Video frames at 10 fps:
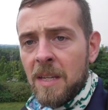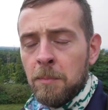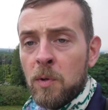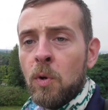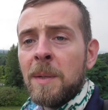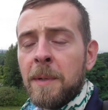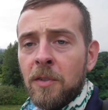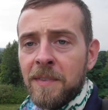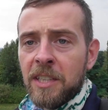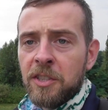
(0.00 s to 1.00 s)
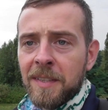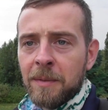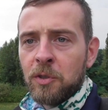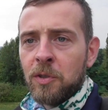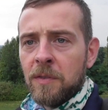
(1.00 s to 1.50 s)
było na pewno widać, że
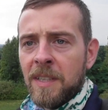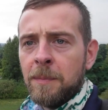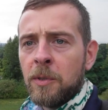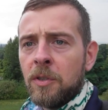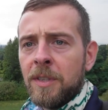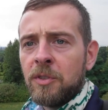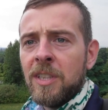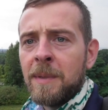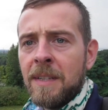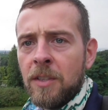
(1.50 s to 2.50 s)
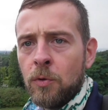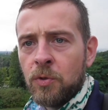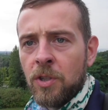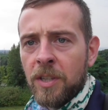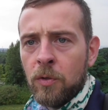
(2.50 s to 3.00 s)
jestem przygotowany pod kątem, że naprawdę
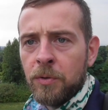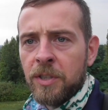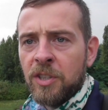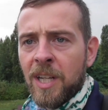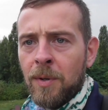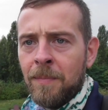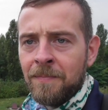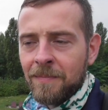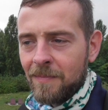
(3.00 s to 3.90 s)
dużo o tej hucie czytałem.